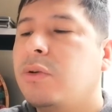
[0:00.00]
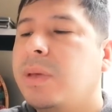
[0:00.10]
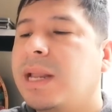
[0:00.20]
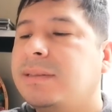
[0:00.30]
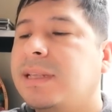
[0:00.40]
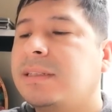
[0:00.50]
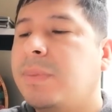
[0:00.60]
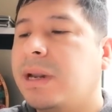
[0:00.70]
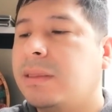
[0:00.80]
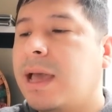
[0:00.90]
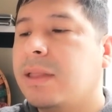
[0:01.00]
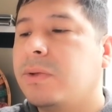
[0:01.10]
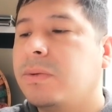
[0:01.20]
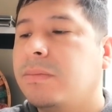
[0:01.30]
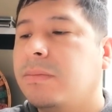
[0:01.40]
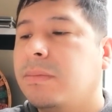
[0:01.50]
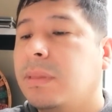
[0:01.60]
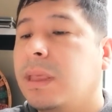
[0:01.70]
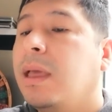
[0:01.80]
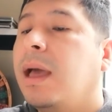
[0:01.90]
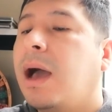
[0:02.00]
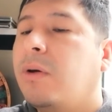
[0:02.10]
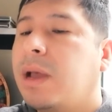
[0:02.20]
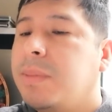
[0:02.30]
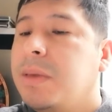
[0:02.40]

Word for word: y hubieras despertado. Ahora